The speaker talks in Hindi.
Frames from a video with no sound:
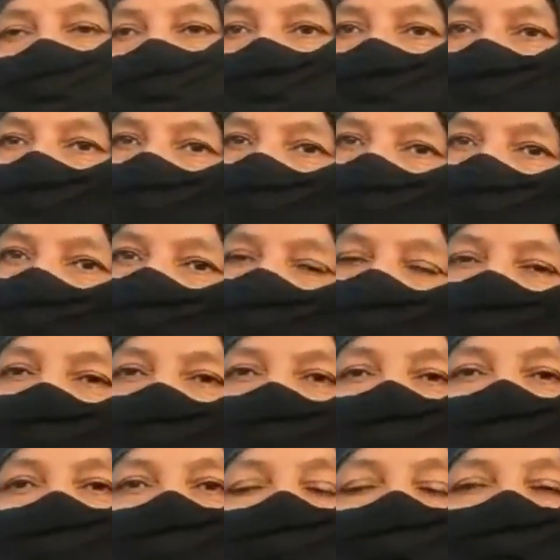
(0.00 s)
जी वो कह रहे
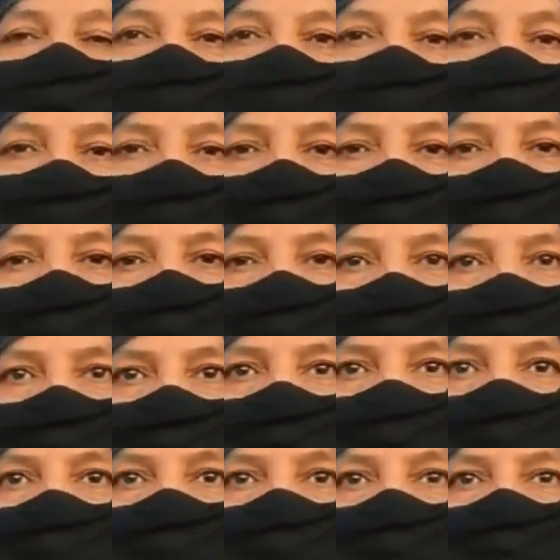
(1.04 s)
हैं हम करा देंगे
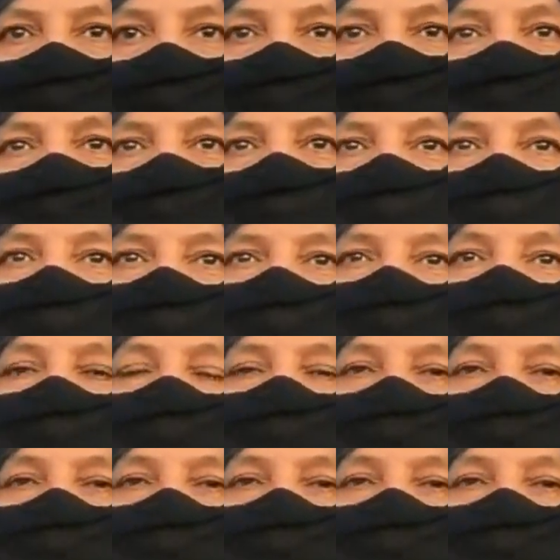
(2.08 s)
तुम्हारा वापस करा देंगे